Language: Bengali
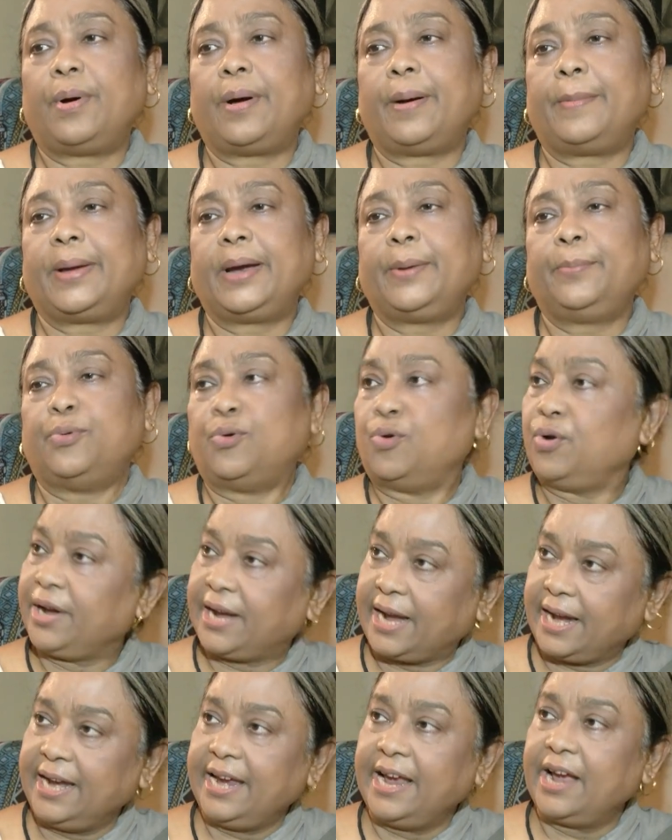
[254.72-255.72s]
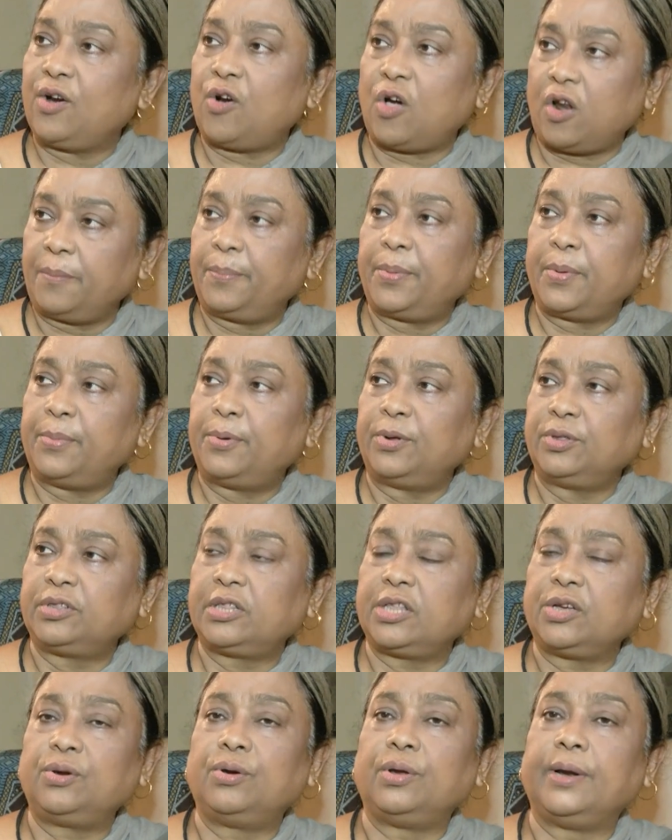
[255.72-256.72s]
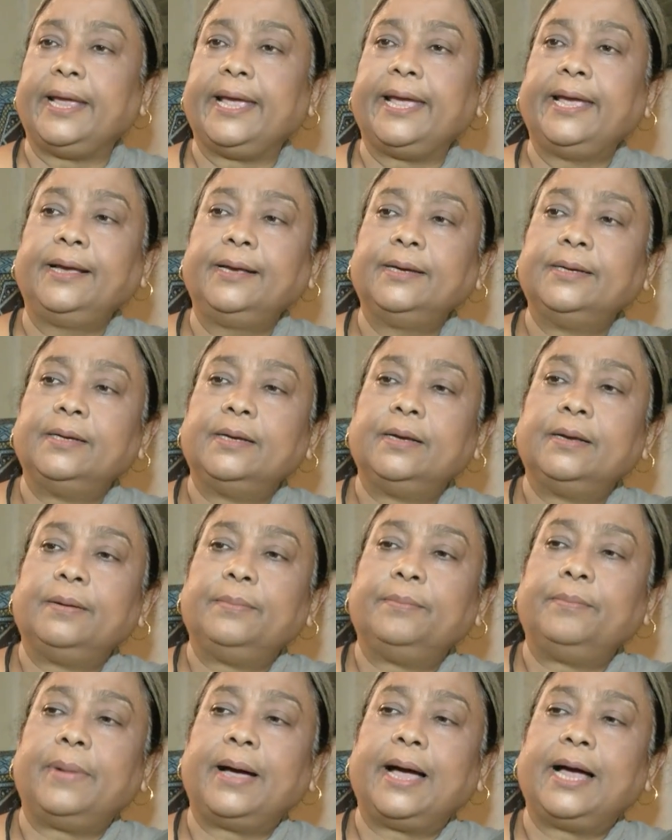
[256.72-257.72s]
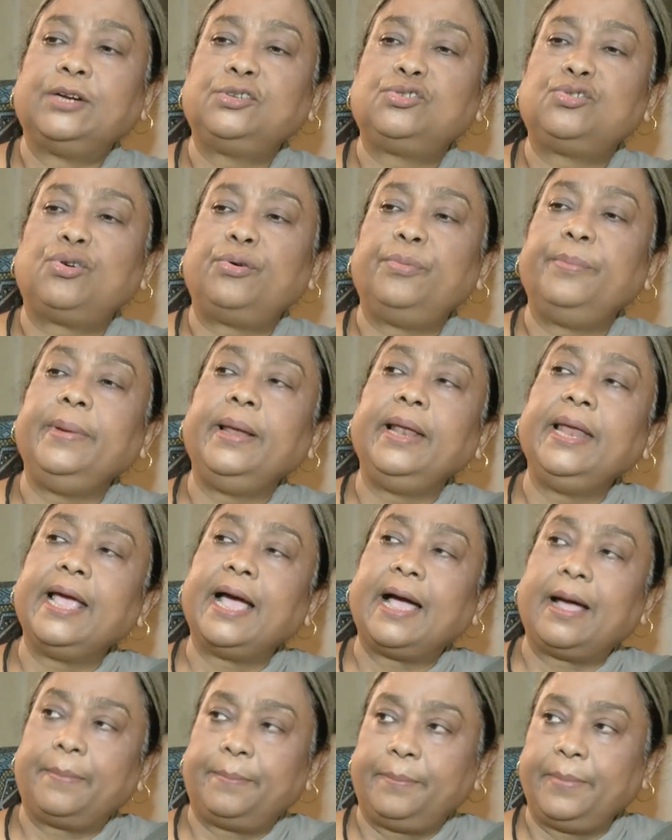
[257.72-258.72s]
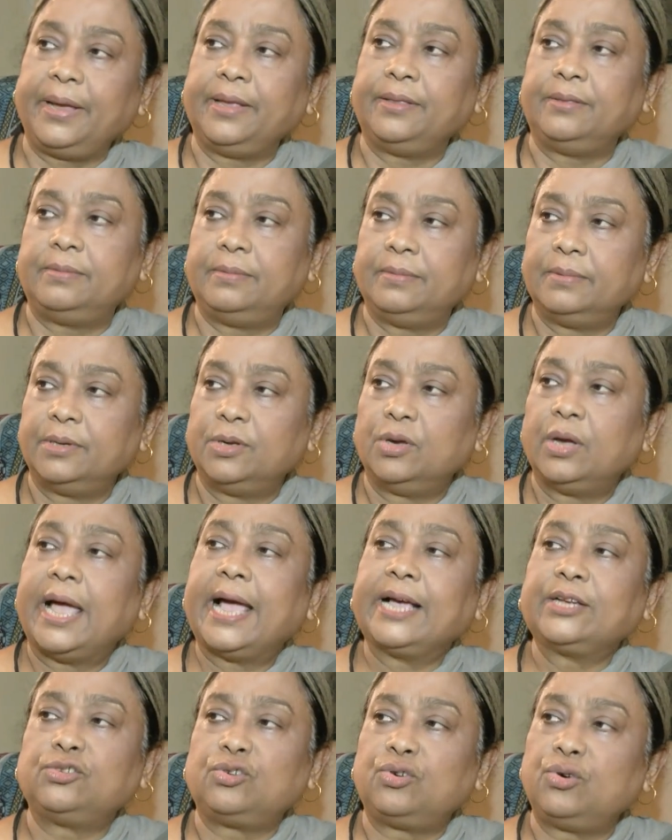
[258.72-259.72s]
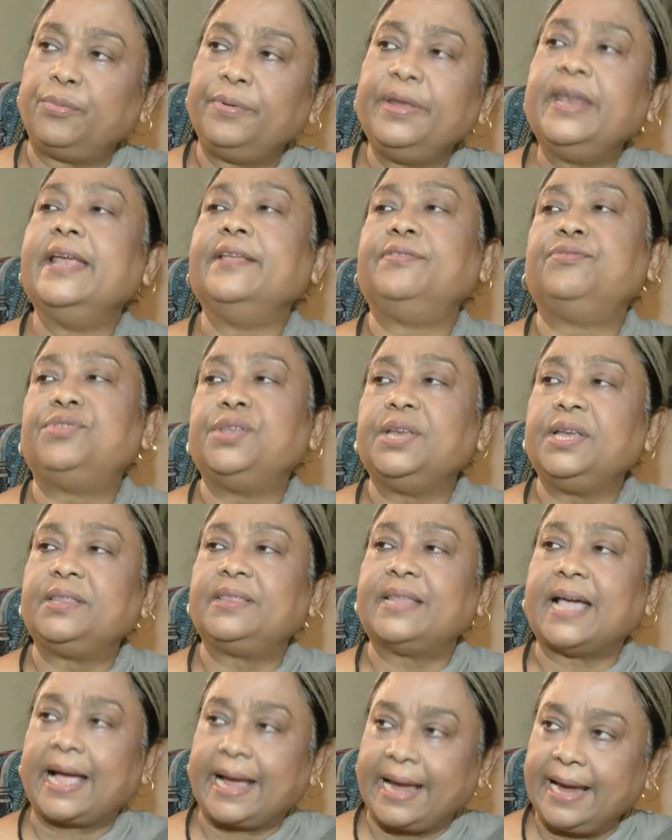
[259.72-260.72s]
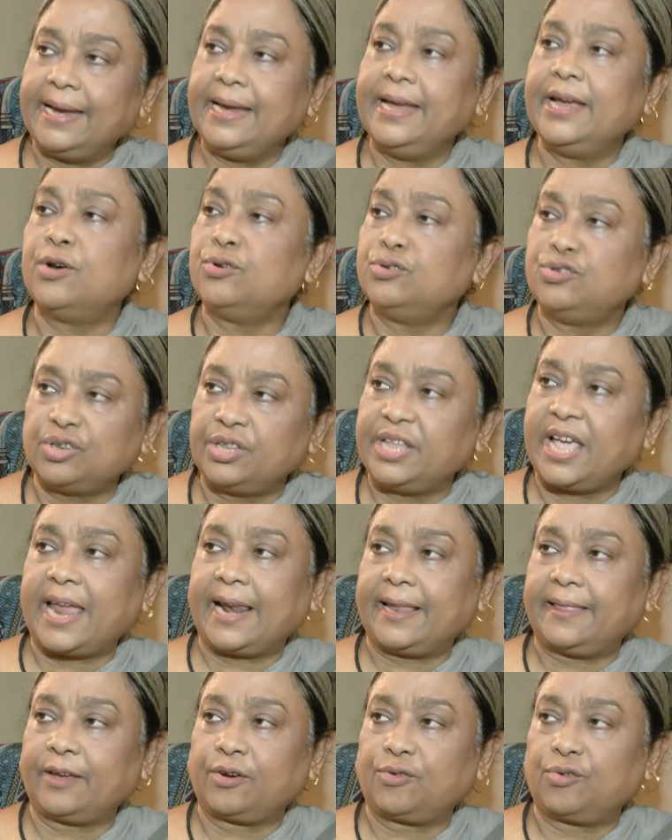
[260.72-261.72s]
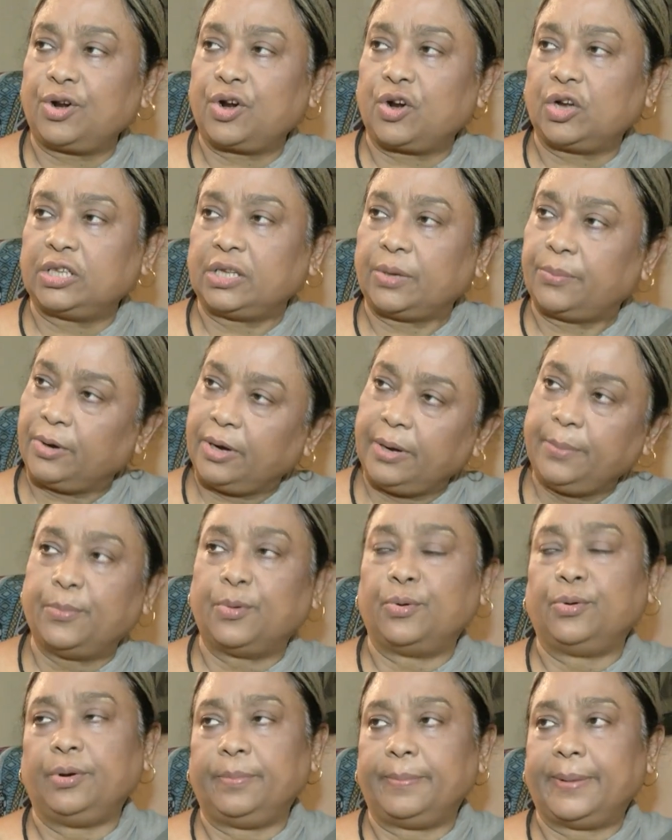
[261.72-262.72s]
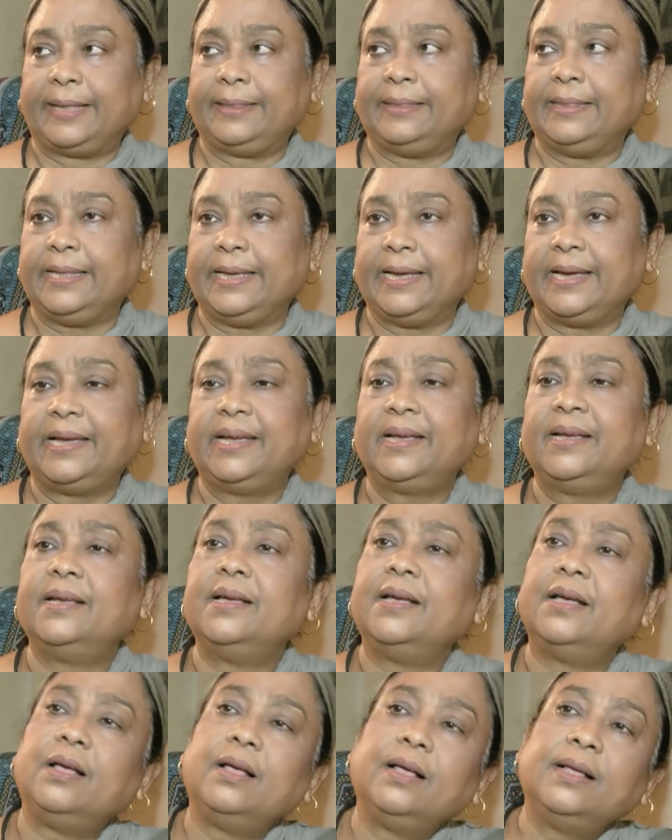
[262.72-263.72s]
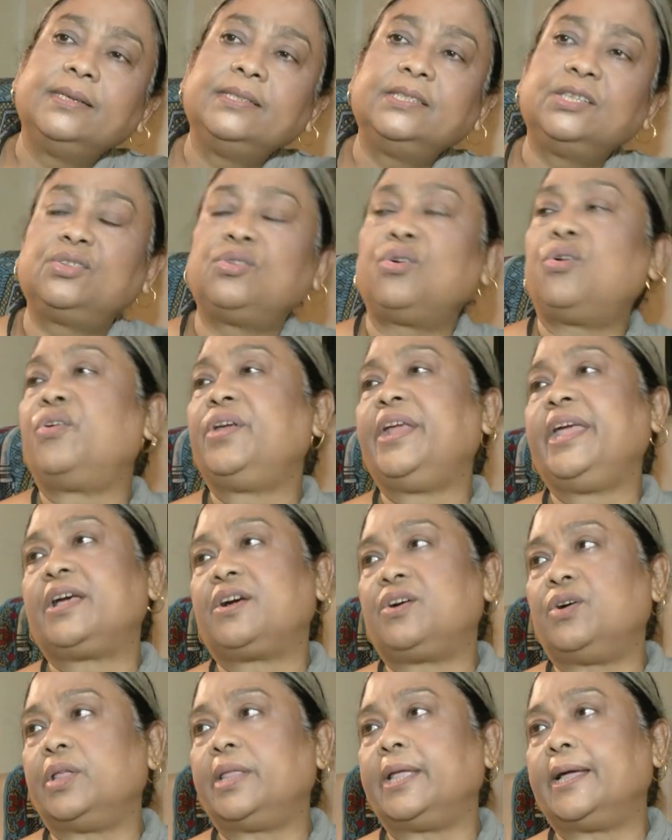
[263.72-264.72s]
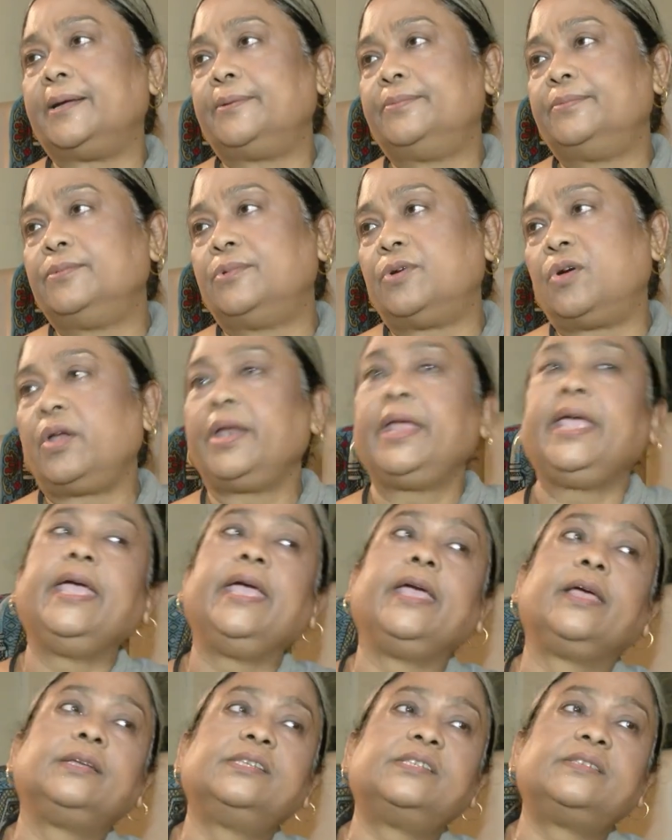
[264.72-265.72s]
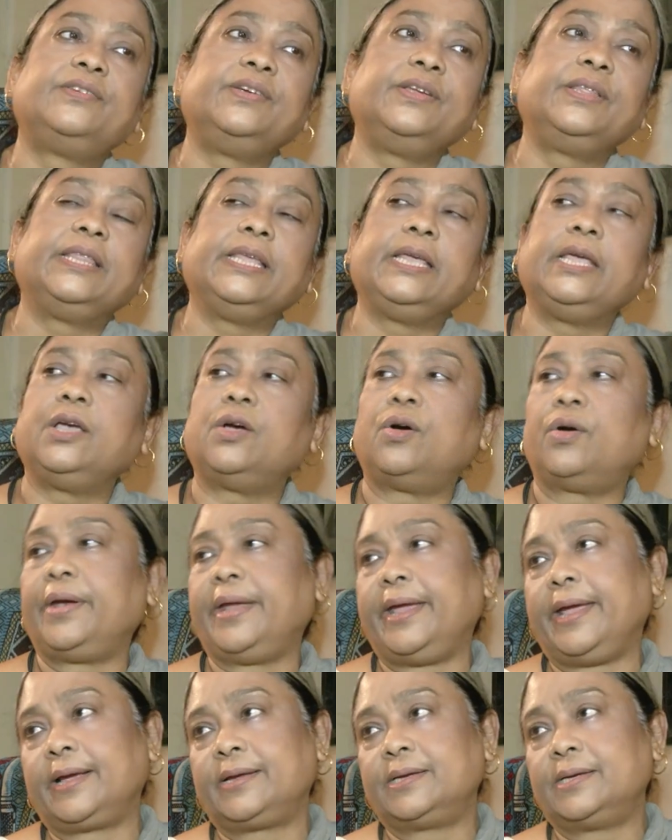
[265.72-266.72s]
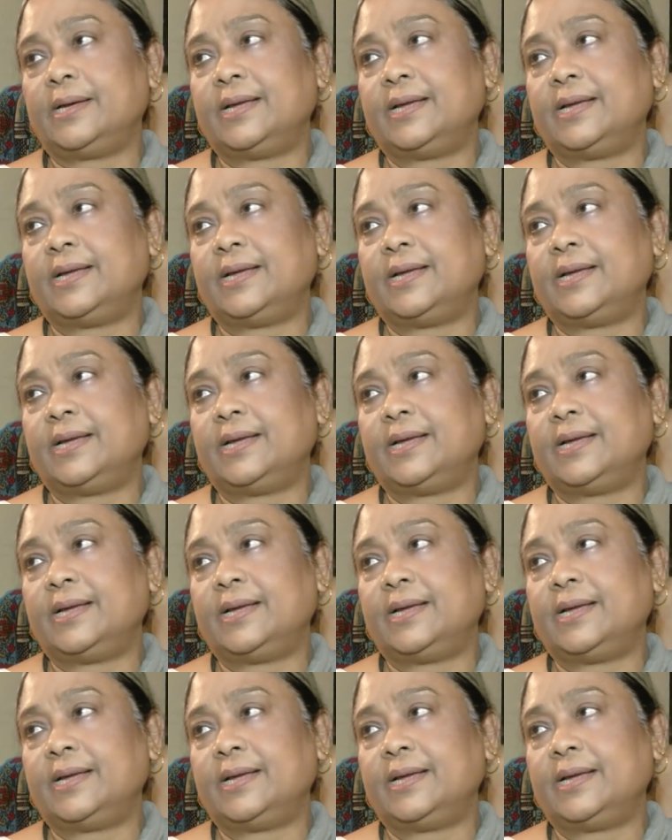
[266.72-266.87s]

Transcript: আমার বোনকে নিয়ে গল্প বলতে হলে বা শর্মিলি আহমেদ একজন অভিনেত্রী তাকে নিয়েও যদি আলাদা করে কথা বলি বোন বাদ দিয়ে সে তো অনেক কথা অনেক স্মৃতি অনেক